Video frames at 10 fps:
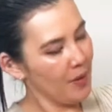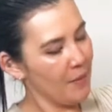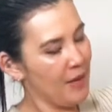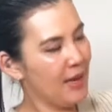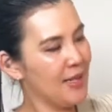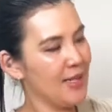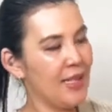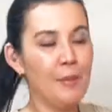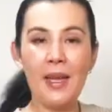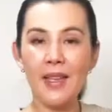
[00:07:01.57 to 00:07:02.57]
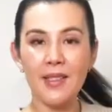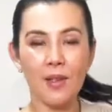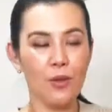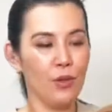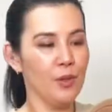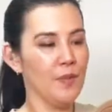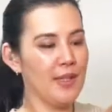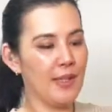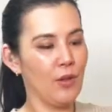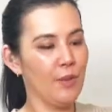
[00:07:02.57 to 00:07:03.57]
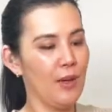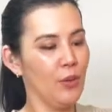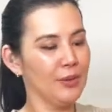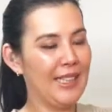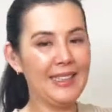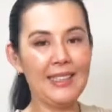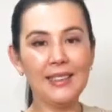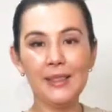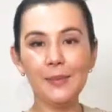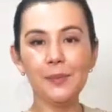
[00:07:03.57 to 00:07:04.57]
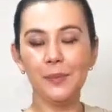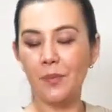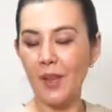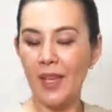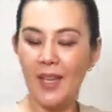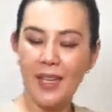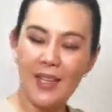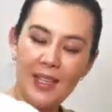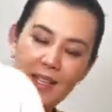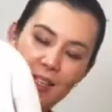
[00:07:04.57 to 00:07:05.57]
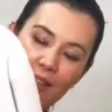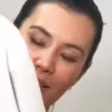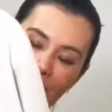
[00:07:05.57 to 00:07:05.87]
mas amei essa cor, essa cor marrom tá linda. E